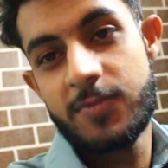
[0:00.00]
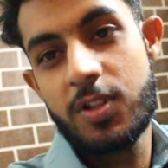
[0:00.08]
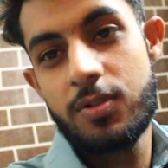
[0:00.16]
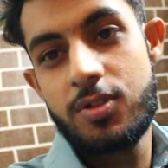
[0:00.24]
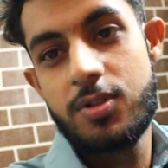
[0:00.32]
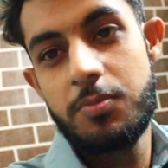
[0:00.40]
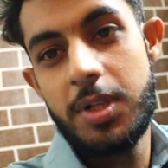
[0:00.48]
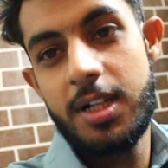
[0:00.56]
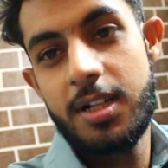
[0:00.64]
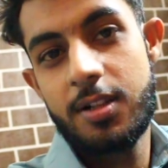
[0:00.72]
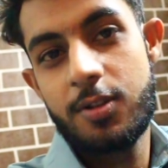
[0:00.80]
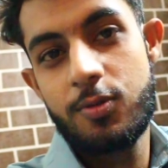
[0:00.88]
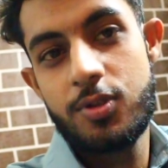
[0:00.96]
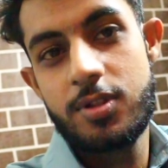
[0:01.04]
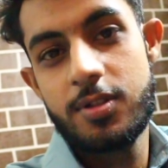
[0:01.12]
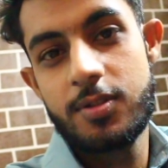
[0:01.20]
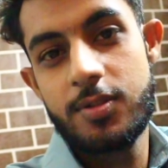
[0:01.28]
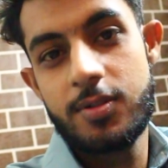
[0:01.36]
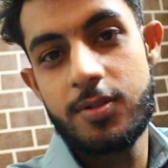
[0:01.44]
कुछ बाहर कुछ
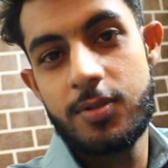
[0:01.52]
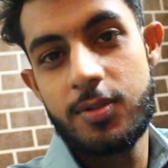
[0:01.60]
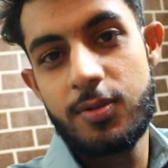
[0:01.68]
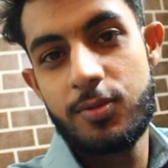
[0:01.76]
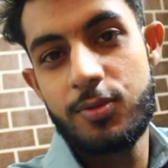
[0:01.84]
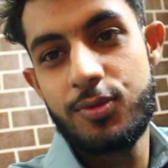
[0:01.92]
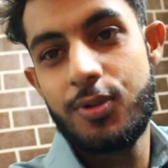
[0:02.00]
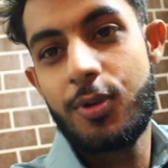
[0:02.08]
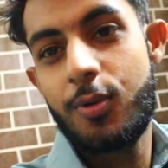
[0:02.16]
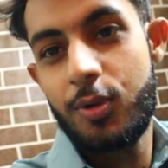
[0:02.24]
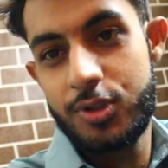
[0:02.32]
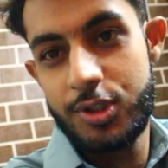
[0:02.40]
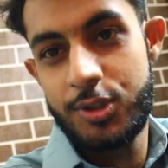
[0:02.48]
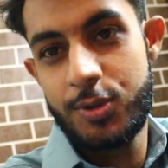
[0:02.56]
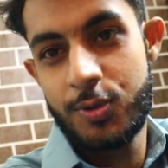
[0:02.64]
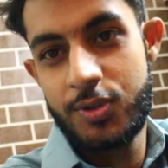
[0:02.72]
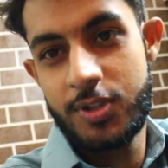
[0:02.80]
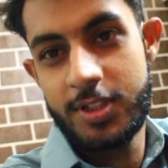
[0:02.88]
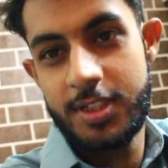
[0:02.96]
जो कोशिश
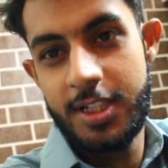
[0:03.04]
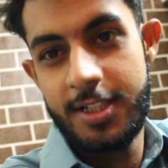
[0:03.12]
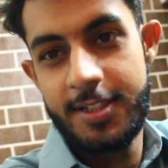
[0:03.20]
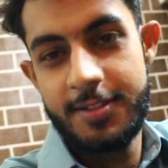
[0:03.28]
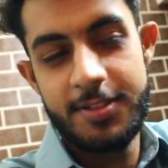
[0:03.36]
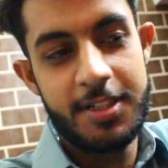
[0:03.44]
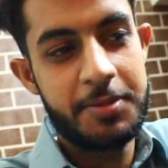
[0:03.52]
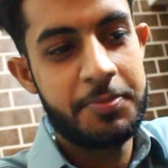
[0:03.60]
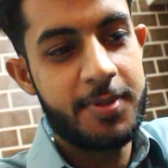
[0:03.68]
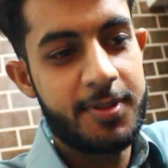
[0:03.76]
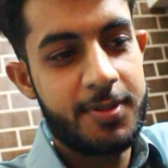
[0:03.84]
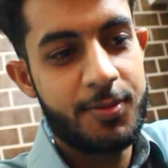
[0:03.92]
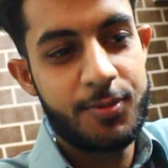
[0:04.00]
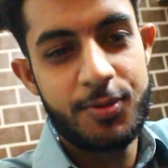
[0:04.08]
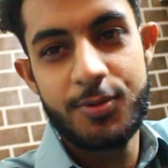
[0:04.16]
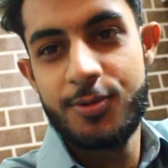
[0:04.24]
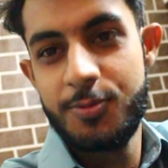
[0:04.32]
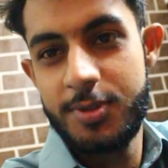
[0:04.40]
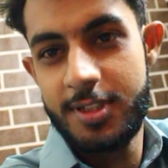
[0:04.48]
हो सकता है जहाँ पे कुछ
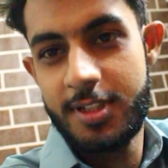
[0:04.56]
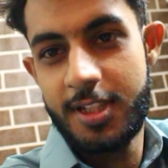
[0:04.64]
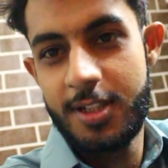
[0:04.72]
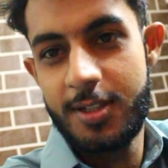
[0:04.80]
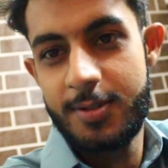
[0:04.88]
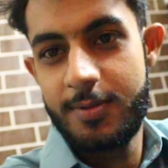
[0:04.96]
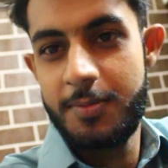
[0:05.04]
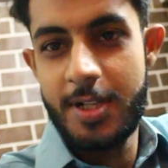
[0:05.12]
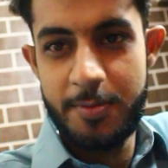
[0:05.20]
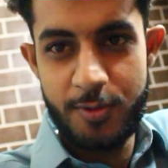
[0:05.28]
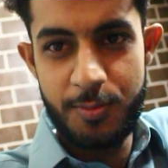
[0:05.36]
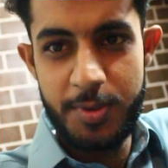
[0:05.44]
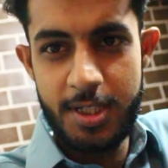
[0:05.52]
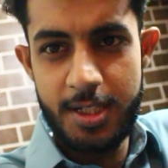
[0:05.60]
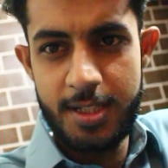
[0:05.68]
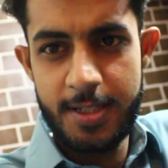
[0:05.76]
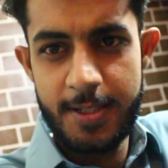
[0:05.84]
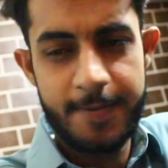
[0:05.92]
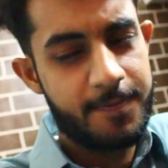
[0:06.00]
घूम ले सके तो हम आपको भी
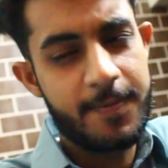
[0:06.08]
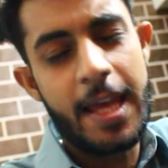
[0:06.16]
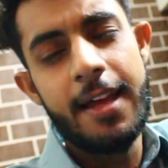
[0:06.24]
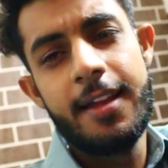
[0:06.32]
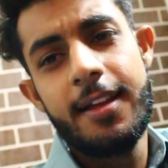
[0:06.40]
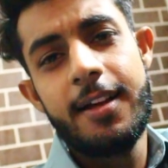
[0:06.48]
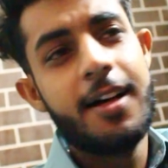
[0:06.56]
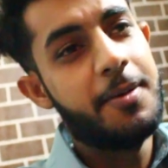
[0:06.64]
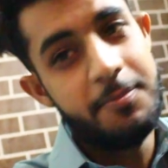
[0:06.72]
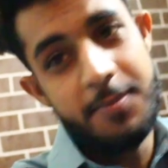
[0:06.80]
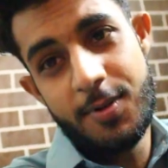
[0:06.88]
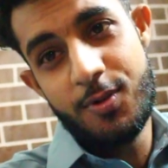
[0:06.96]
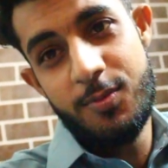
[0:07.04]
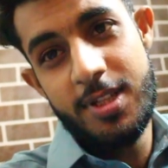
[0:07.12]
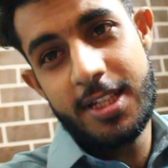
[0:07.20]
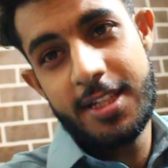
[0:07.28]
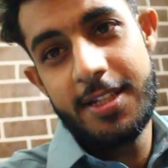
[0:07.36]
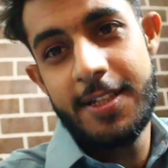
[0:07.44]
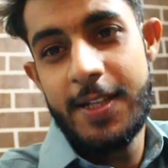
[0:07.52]
दिखाएंगे हम भी घूम
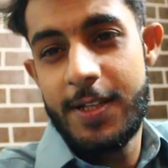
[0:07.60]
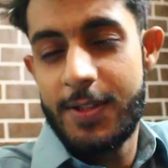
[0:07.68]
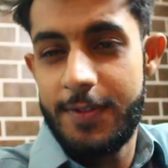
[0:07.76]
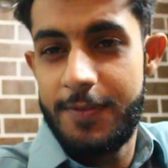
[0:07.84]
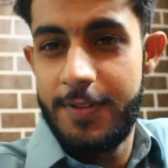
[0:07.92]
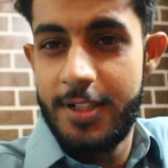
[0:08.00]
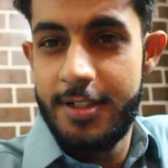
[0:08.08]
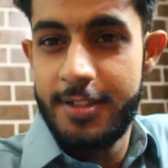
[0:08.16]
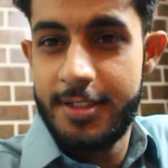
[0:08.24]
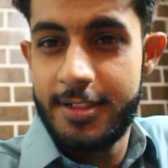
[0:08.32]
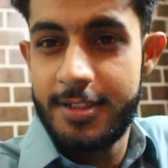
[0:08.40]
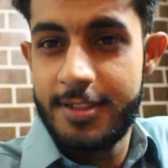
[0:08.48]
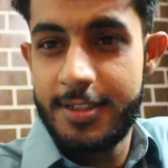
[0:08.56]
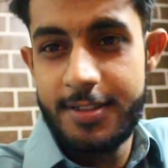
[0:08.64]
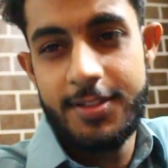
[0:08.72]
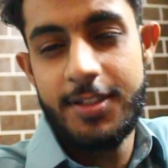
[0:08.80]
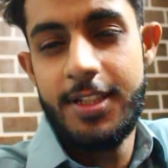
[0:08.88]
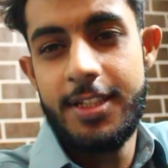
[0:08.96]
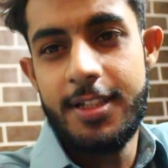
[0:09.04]
लेंगे तो फिर
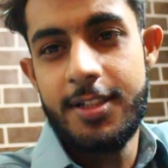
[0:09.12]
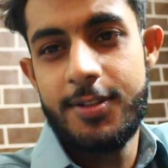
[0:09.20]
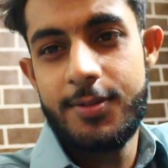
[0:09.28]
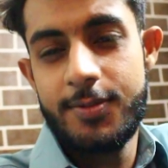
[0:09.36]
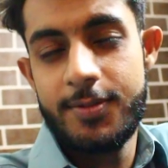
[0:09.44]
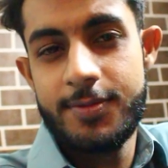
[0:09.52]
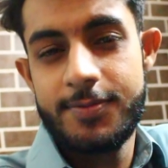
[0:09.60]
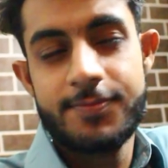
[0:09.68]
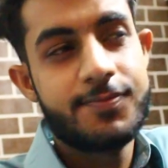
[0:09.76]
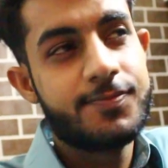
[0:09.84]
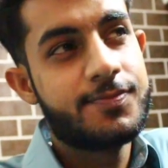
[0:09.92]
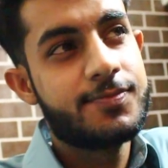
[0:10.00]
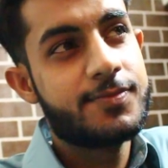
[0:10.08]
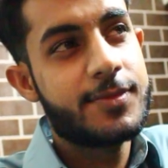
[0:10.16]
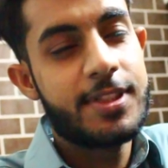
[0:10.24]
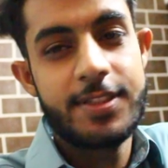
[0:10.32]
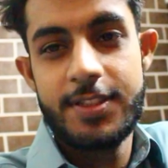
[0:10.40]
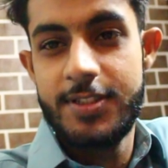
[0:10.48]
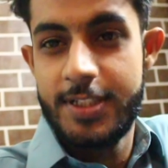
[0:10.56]
इसीलिए तो
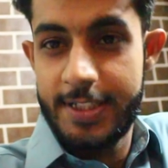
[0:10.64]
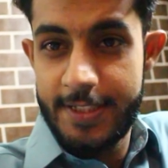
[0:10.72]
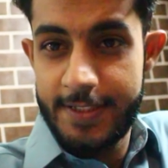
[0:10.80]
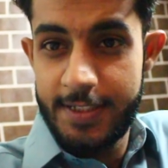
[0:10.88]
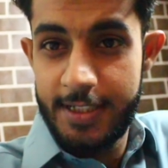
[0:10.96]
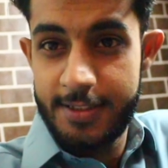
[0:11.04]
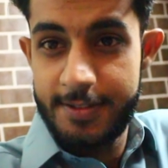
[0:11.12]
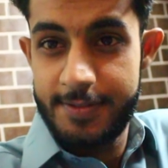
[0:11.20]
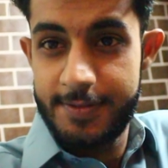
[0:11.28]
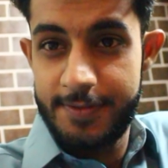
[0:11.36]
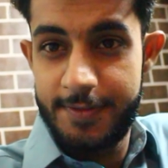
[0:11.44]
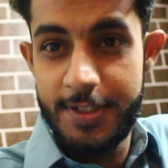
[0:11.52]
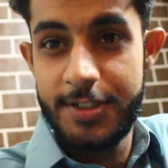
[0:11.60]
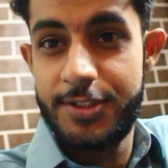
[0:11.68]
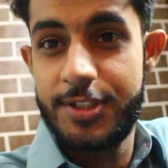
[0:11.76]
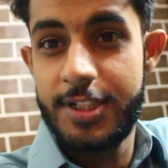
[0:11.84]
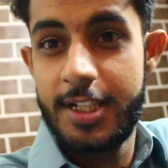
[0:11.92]
इसी दिन के साथ फिर इन